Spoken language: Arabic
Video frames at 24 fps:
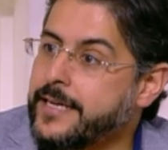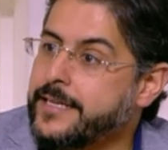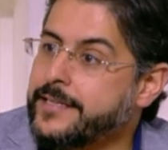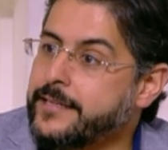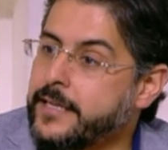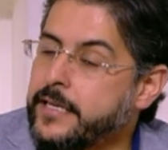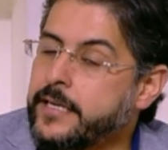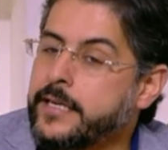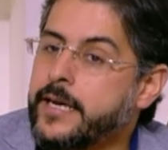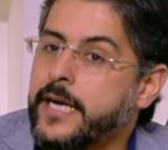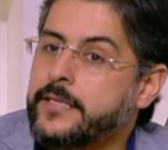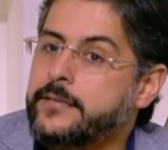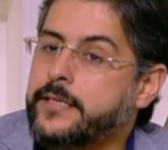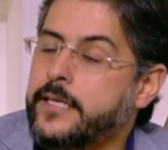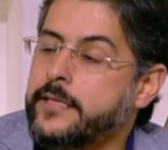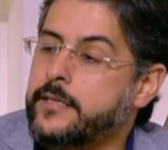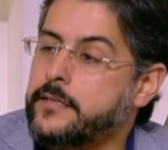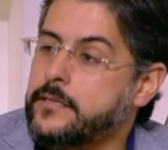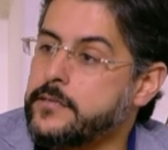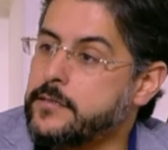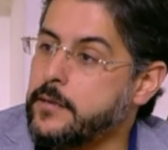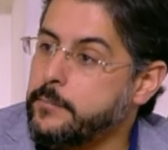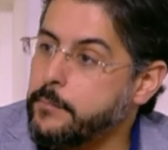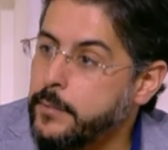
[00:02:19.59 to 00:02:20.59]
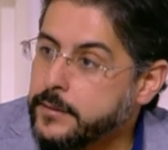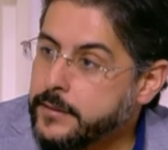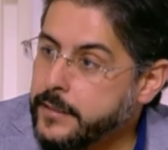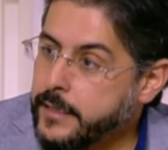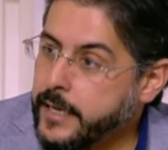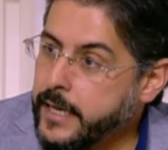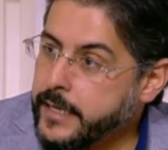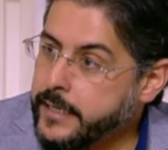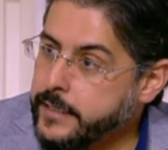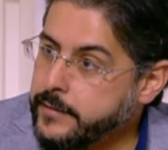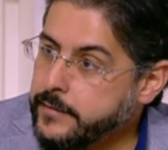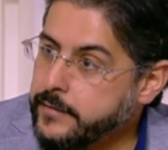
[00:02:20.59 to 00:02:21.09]
نرجع تاني نظبط
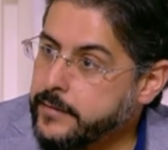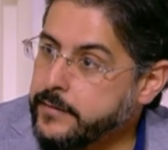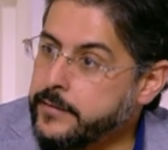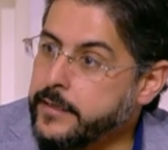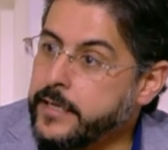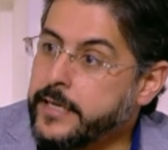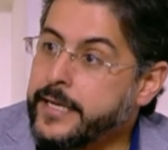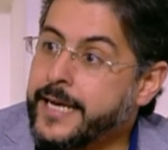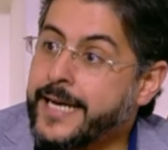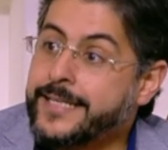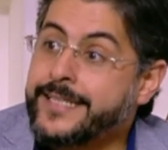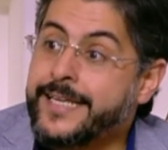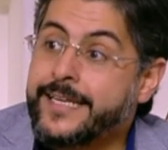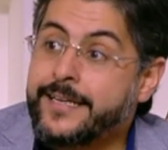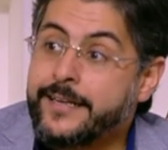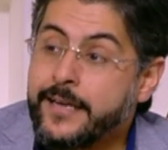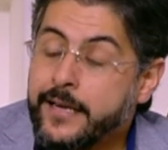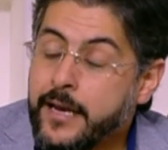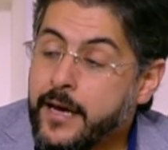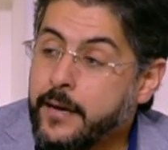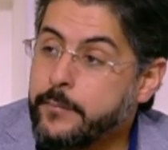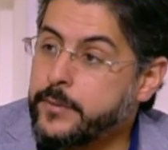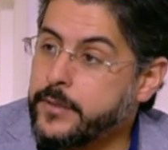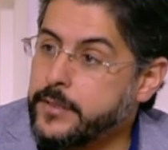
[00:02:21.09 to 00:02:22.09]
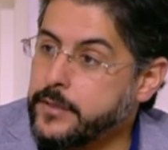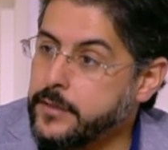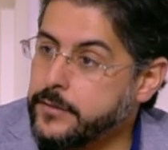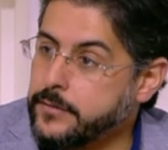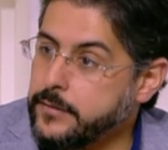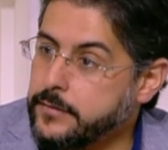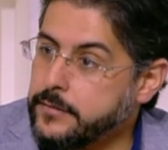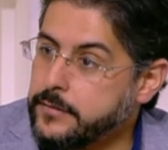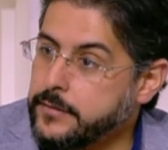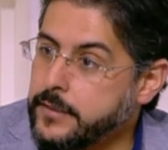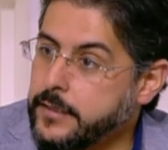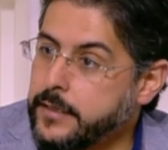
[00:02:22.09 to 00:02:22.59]
الاكل نرجع تاني نلعب
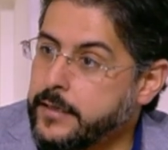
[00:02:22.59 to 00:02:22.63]
رياضه